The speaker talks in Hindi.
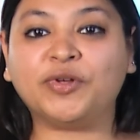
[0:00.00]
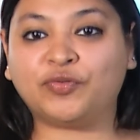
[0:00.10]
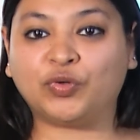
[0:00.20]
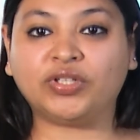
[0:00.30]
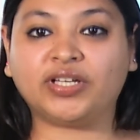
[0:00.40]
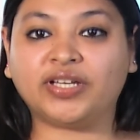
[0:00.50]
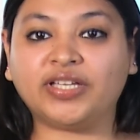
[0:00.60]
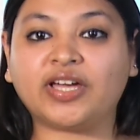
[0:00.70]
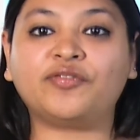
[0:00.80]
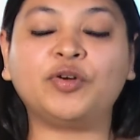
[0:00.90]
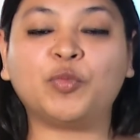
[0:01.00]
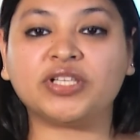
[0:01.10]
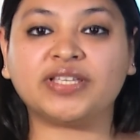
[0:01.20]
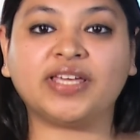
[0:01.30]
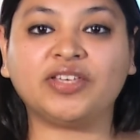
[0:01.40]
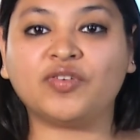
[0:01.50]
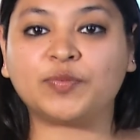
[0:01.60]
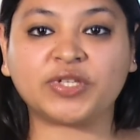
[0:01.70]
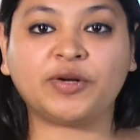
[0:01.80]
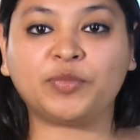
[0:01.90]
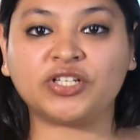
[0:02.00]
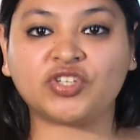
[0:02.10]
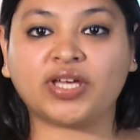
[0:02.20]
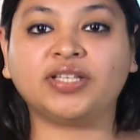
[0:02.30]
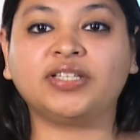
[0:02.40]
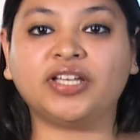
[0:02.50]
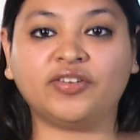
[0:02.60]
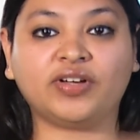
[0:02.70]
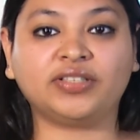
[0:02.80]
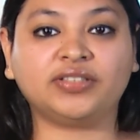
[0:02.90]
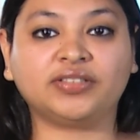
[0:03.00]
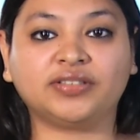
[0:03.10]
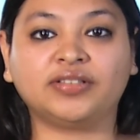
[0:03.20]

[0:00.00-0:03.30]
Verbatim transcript: हमें फ़ोन करें या फिर मौजिया की वेबसाइट पर जाएं। धन्यवाद